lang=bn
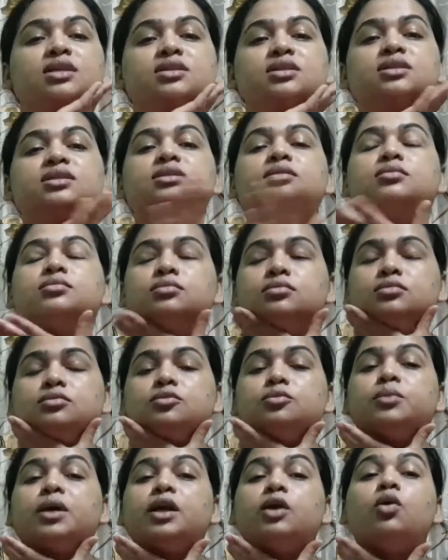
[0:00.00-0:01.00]
আছে
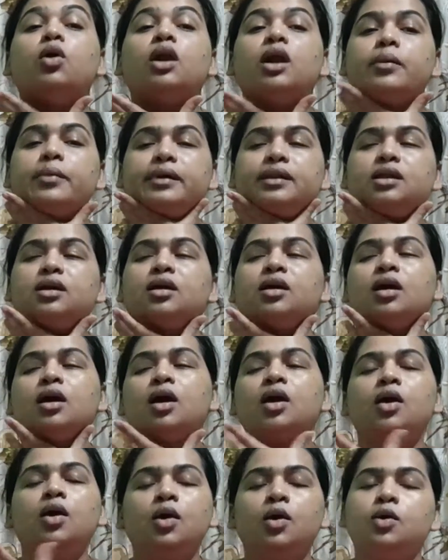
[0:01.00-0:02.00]
মানে গলা ব্যথায়
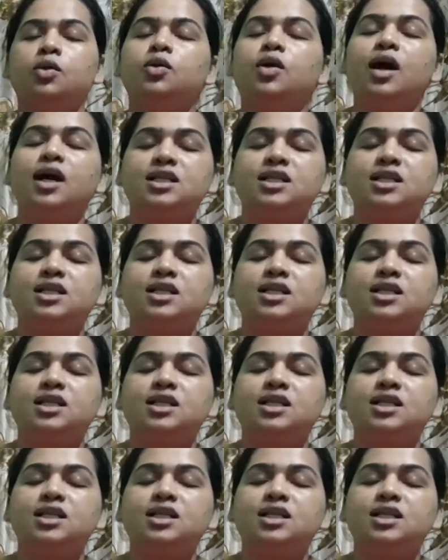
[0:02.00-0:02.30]
তো